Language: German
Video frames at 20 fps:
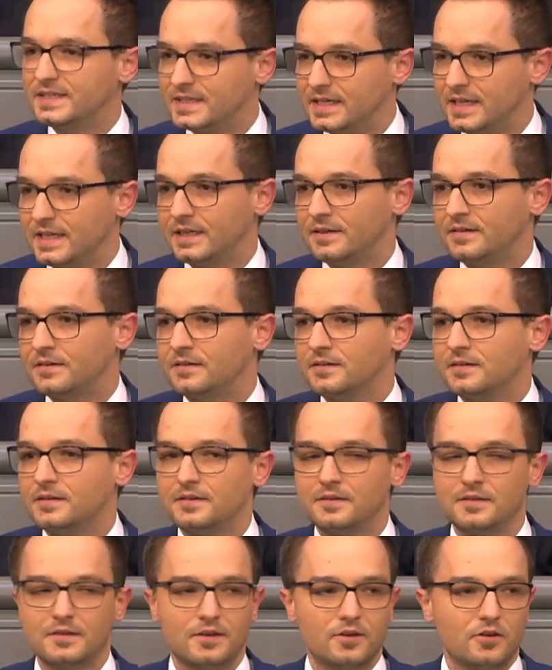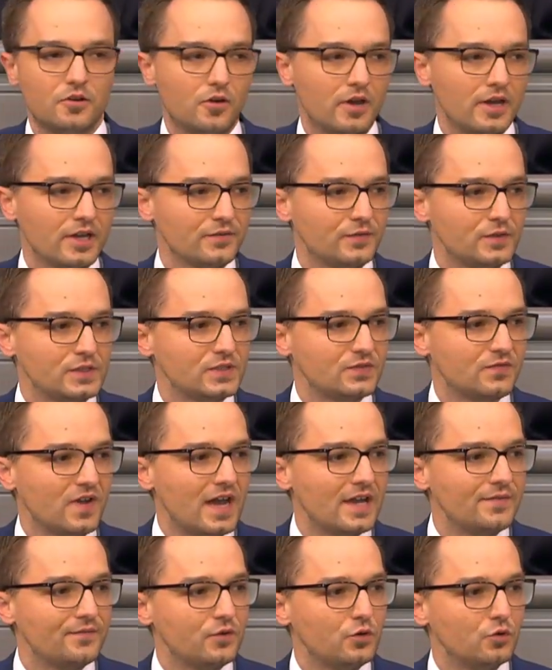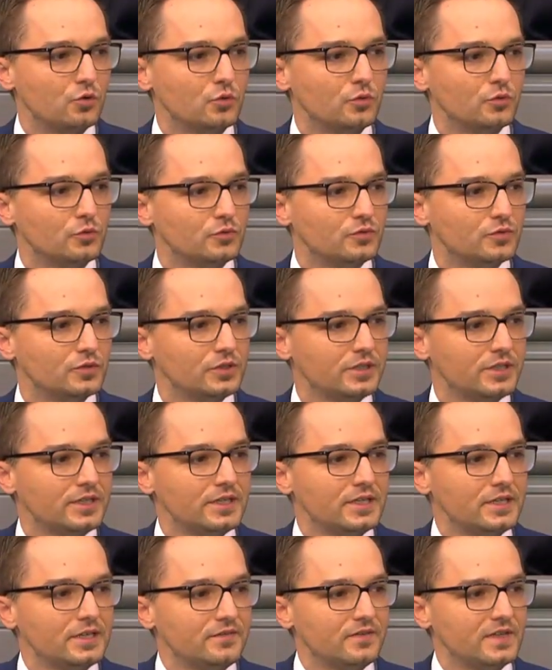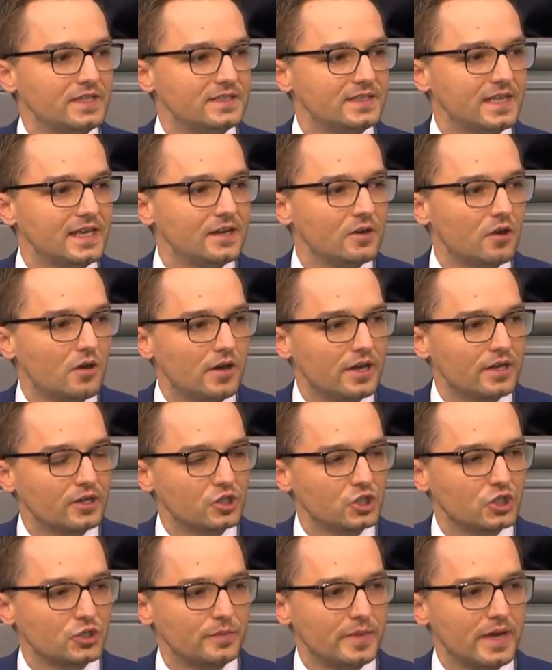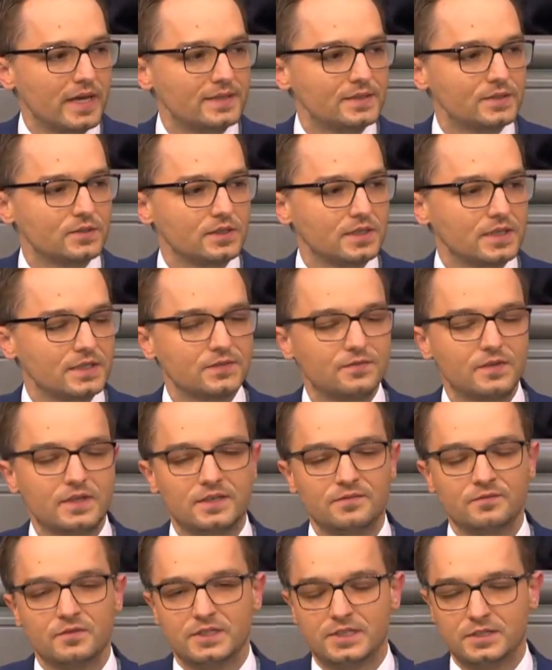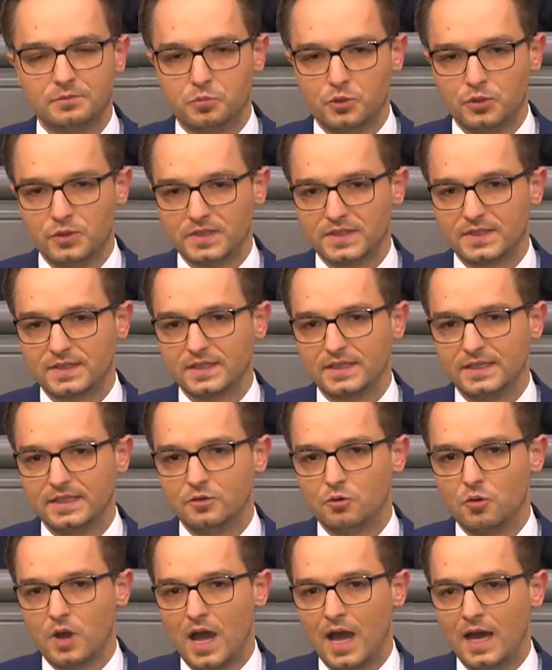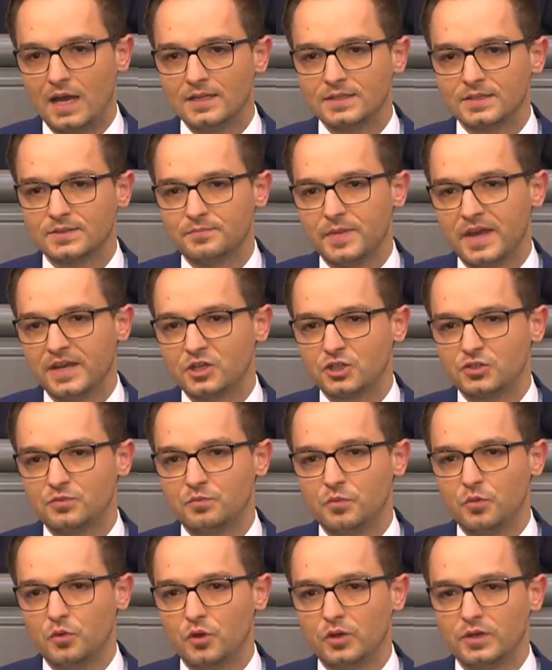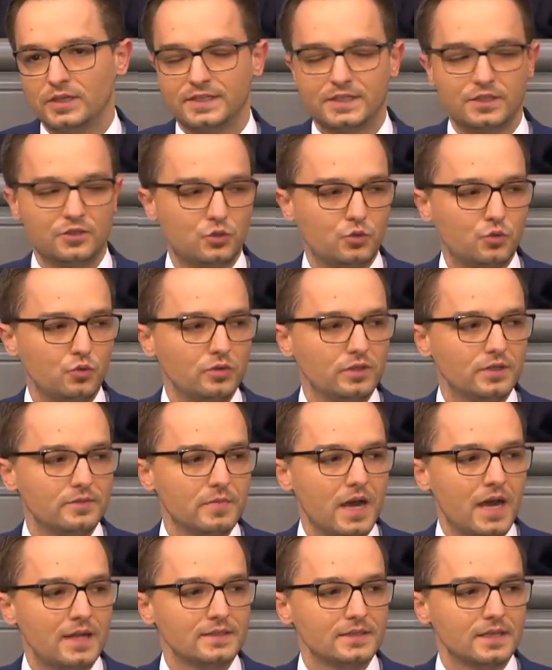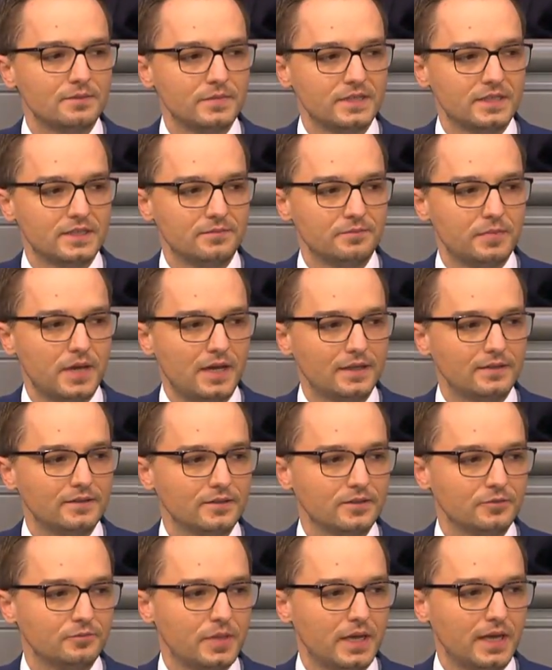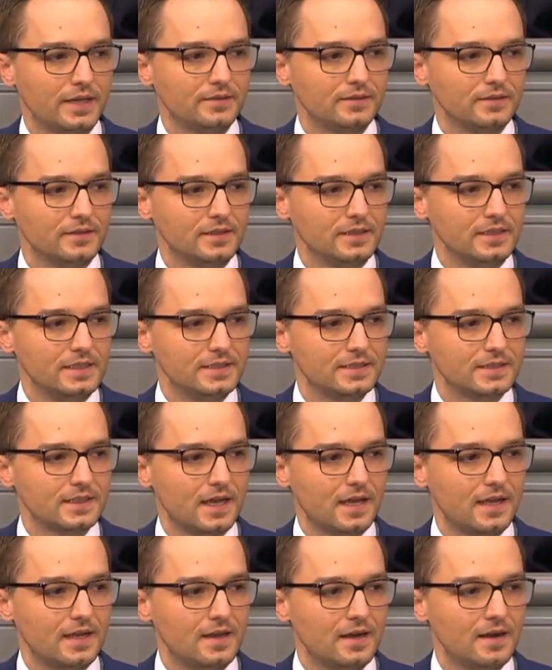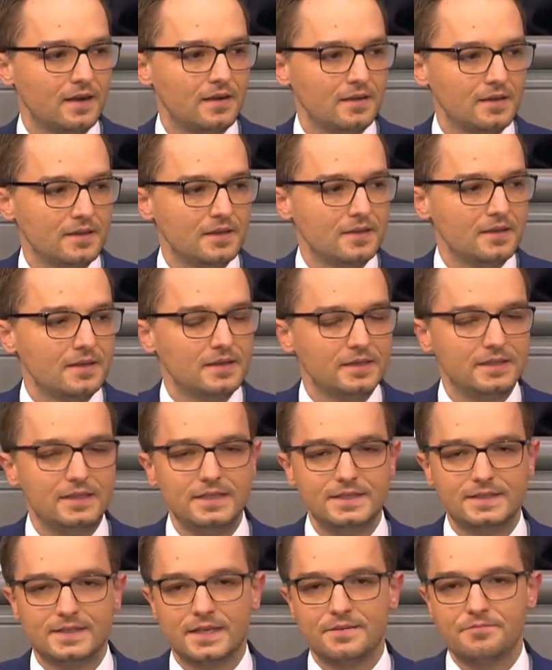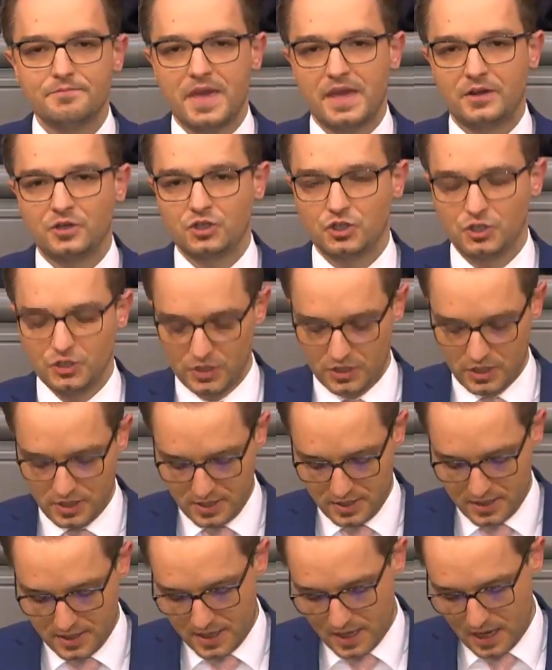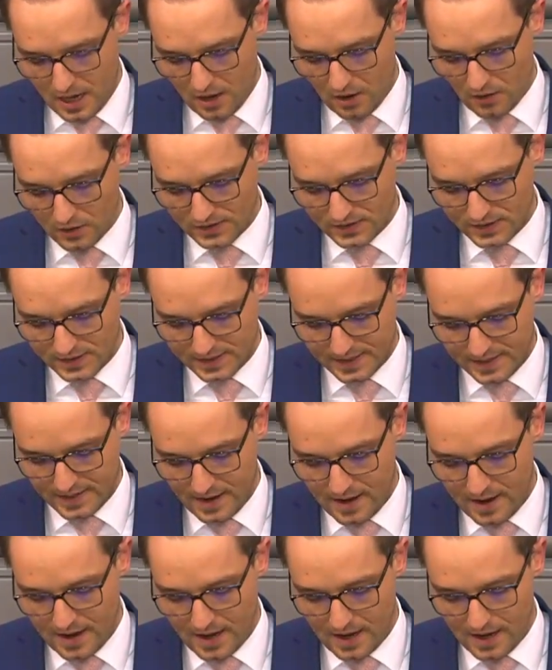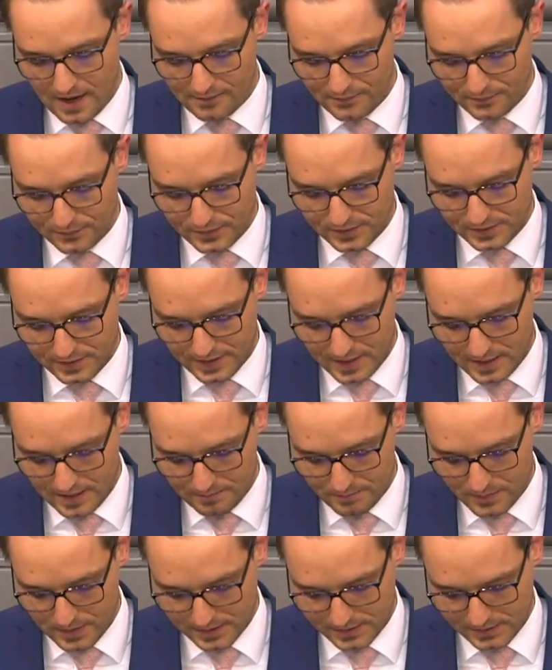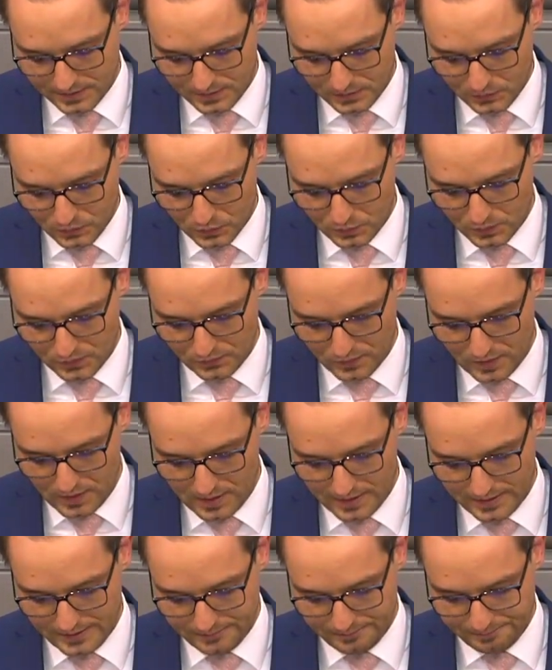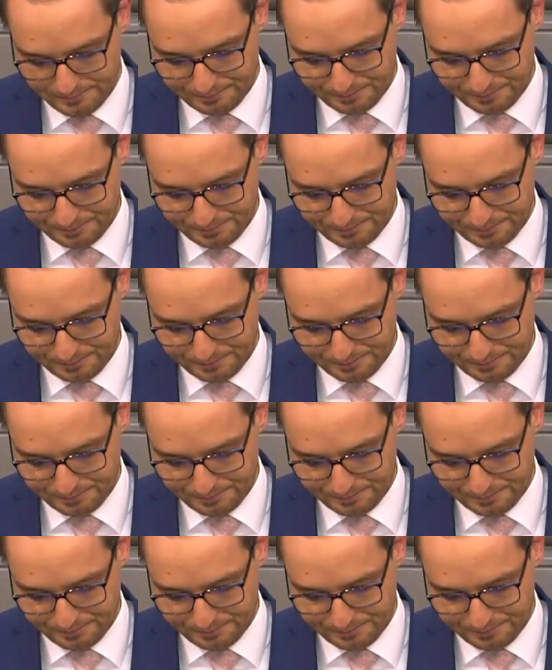sehen eure Verzweiflung, wir sehen euren Schmerz und deswegen wird die Bundesregierung alles Menschenmögliche tun, gemeinsam mit den Partnerinnen und Partnern in Israel, diese Menschen aus der Haft der Hamas zu befreien.